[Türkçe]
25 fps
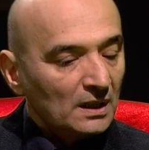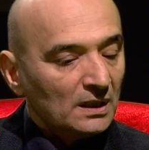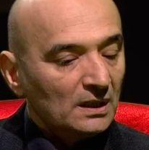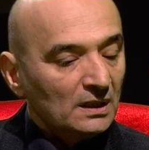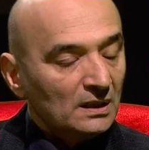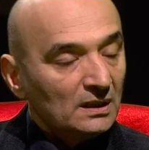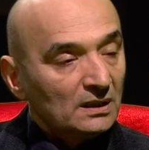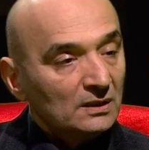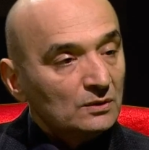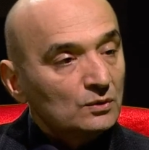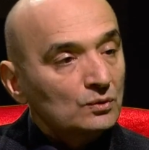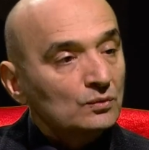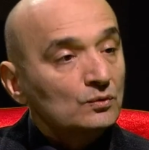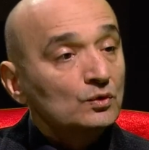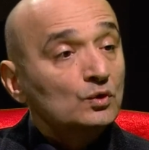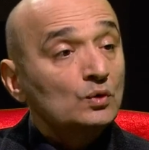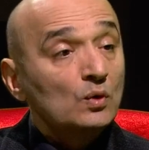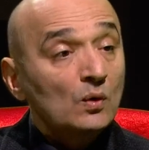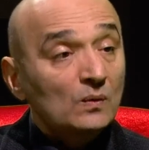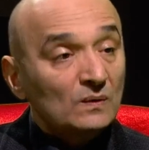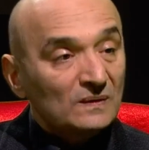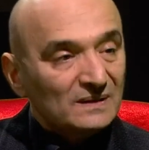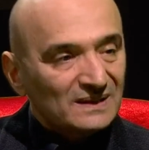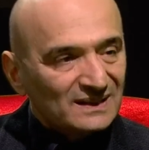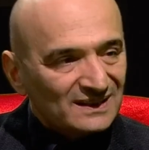Ee,
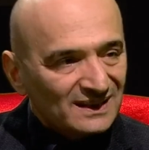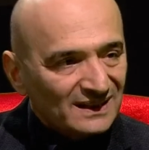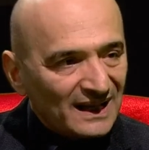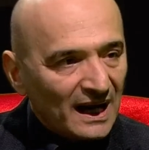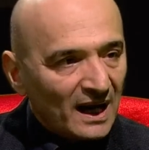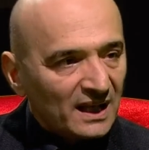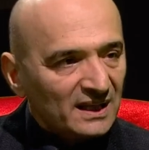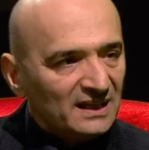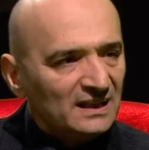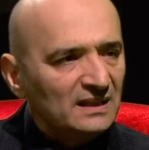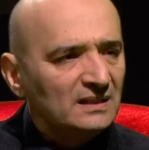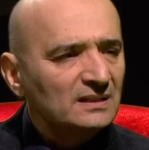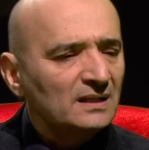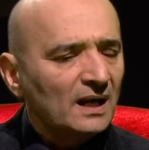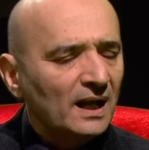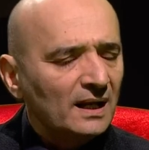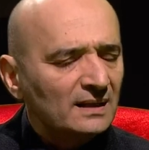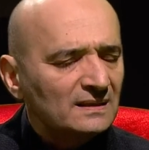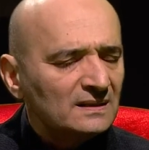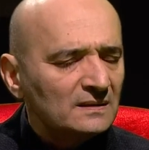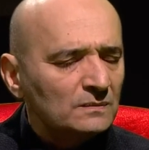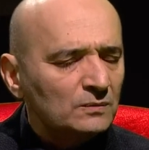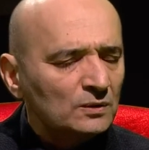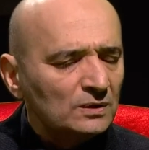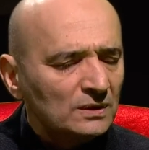çok yani
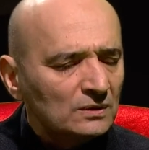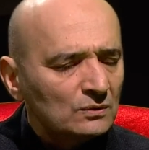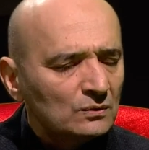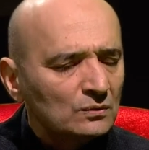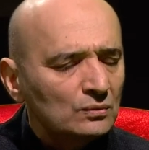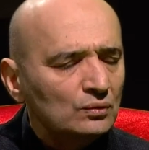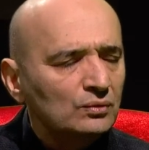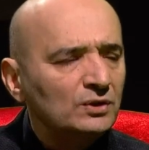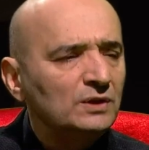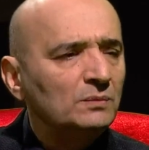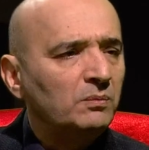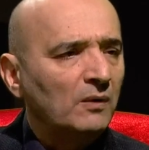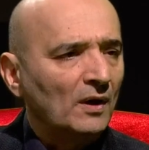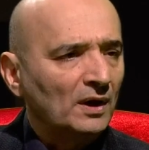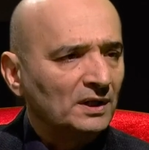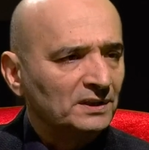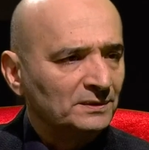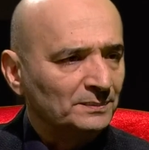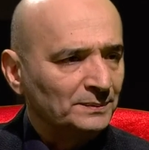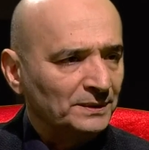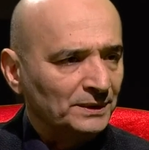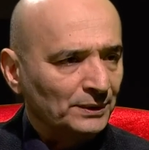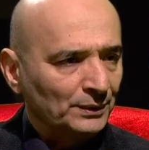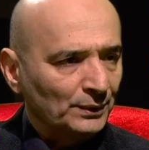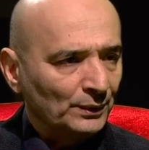hikayesi böyle su gibi
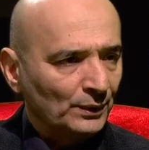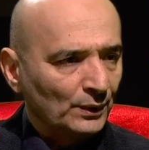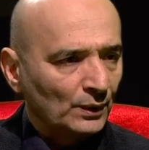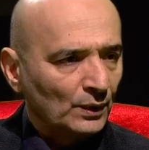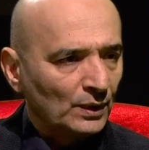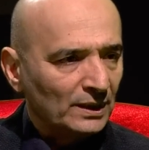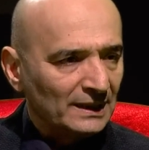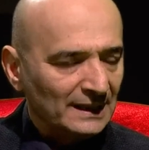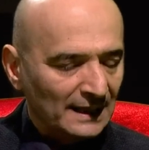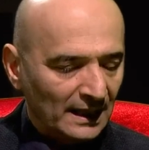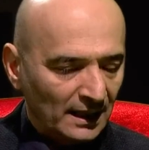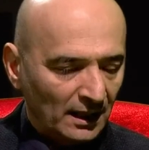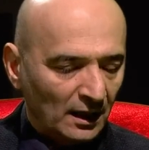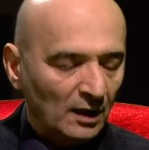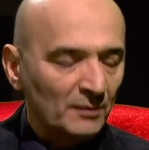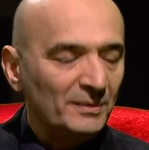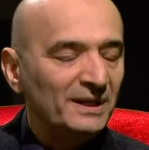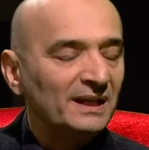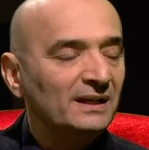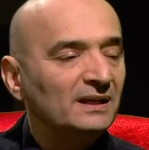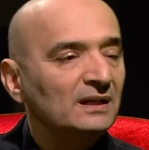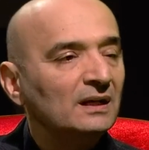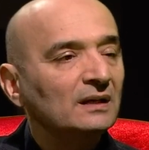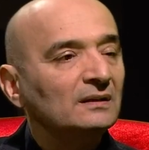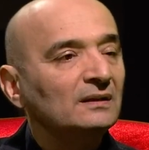akıp gidiyor. Yani evet.
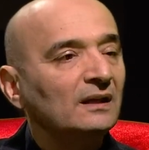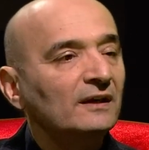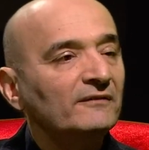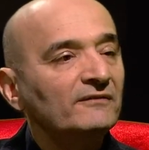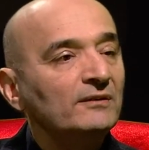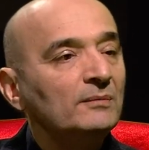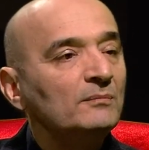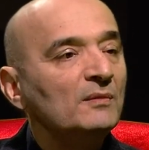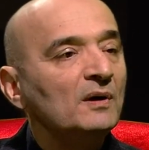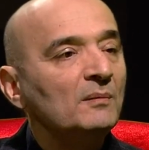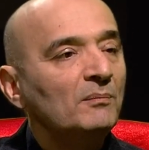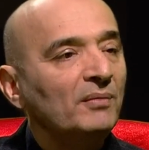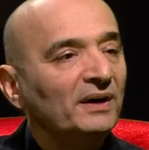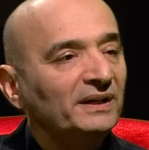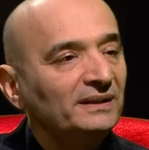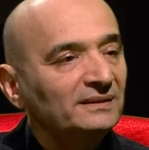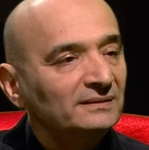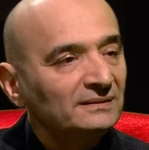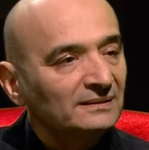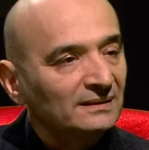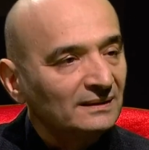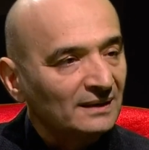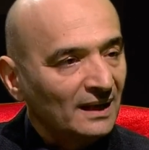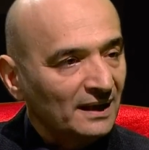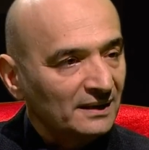Amerikalılar filme
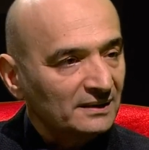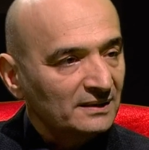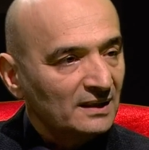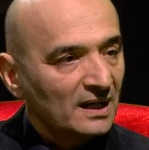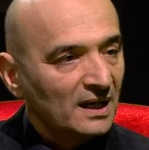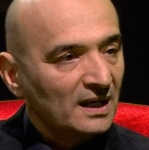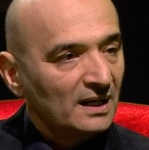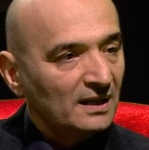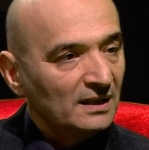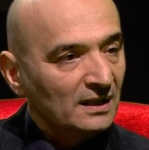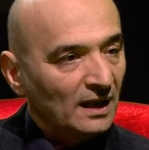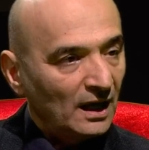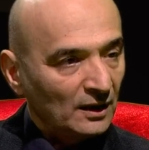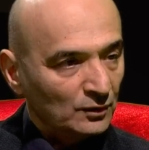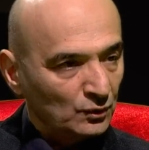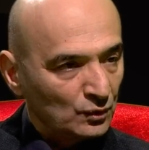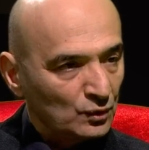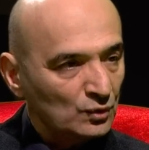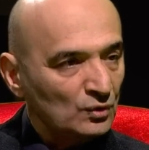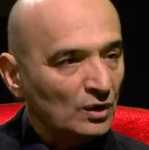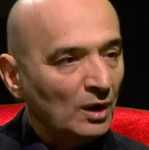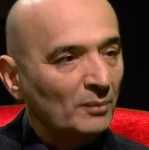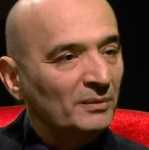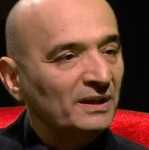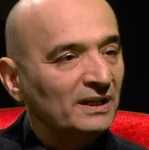bayıldılar. Yani
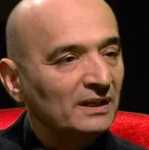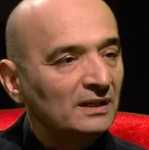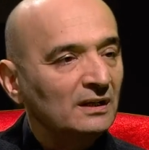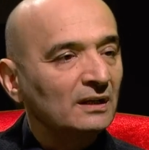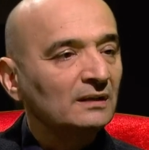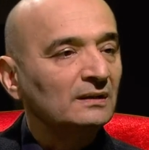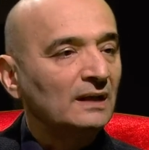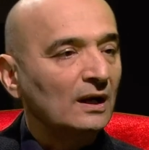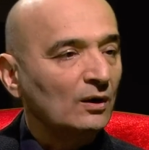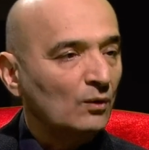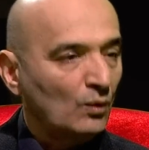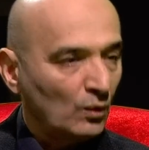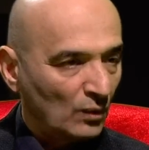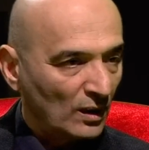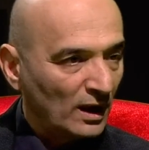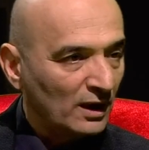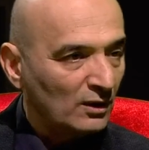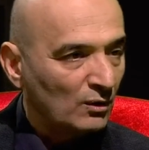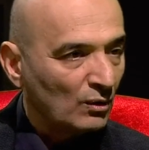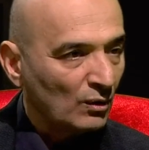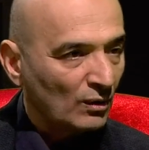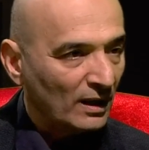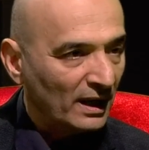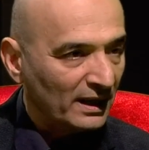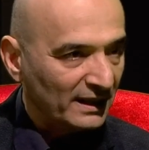düşün Amerikalılar kolay
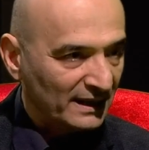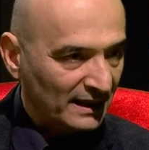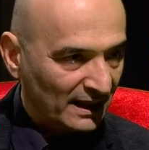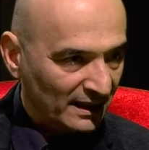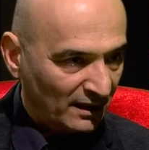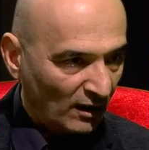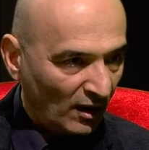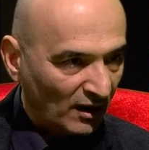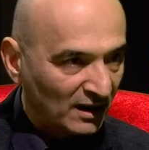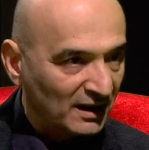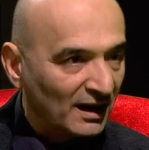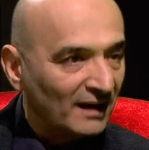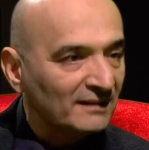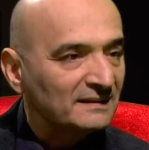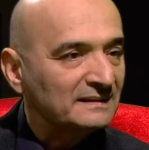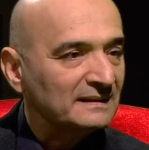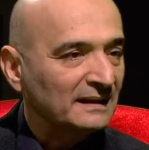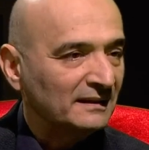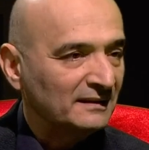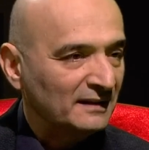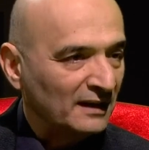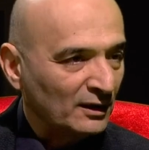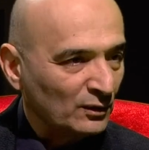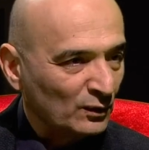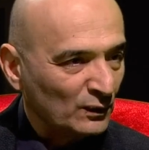kolay yani akan
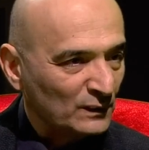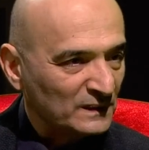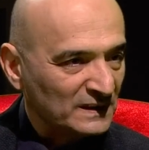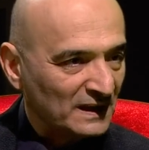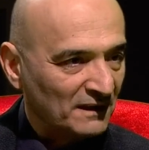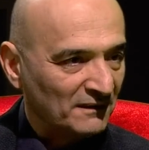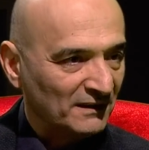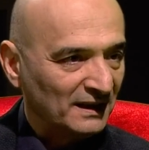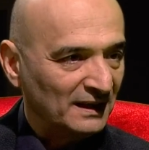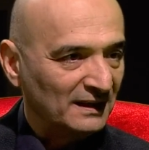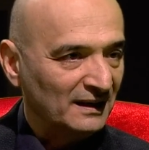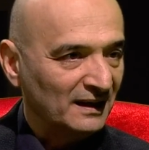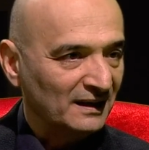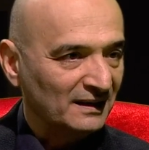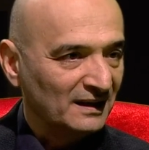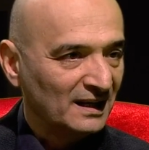senaryoyu severler.